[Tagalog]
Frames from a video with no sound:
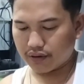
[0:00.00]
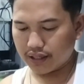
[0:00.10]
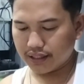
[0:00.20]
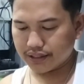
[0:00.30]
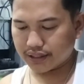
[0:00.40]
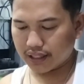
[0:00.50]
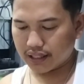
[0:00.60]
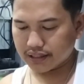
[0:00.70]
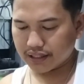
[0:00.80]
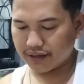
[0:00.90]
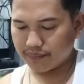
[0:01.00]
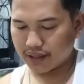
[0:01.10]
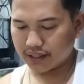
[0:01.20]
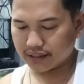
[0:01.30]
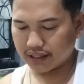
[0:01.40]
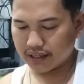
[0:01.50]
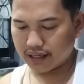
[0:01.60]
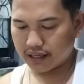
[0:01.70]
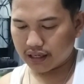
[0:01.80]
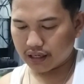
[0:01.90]
kani is taga si Remark,
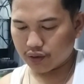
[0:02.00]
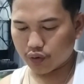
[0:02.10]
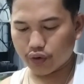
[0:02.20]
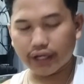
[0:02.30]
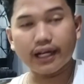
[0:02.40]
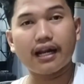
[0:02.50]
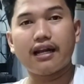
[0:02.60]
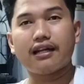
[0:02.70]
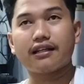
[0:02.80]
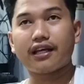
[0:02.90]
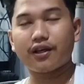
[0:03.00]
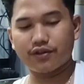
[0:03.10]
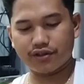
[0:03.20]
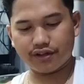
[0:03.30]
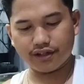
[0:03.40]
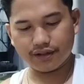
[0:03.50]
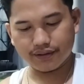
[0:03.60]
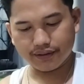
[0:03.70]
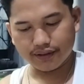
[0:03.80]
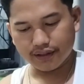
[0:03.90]
taga Coronadal. Thank you, sir.
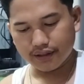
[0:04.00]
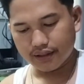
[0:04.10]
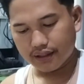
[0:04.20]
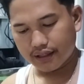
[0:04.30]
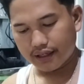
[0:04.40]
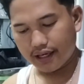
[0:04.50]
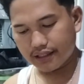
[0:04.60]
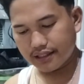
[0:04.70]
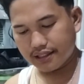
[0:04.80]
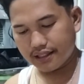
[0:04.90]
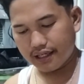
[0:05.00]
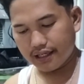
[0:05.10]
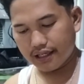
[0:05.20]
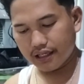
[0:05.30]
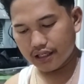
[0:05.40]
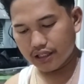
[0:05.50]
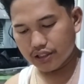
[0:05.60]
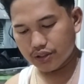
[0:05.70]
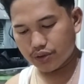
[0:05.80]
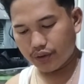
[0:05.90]
Next is si
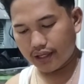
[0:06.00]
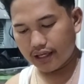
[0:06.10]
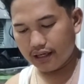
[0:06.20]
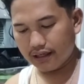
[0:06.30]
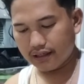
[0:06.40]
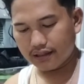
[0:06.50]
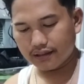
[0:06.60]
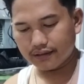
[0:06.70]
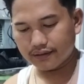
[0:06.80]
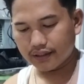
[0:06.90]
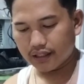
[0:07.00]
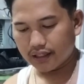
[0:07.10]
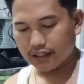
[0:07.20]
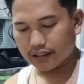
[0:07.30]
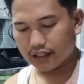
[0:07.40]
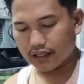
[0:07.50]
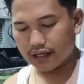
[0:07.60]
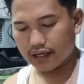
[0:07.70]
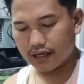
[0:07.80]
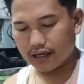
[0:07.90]
Junil
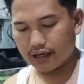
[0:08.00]
taga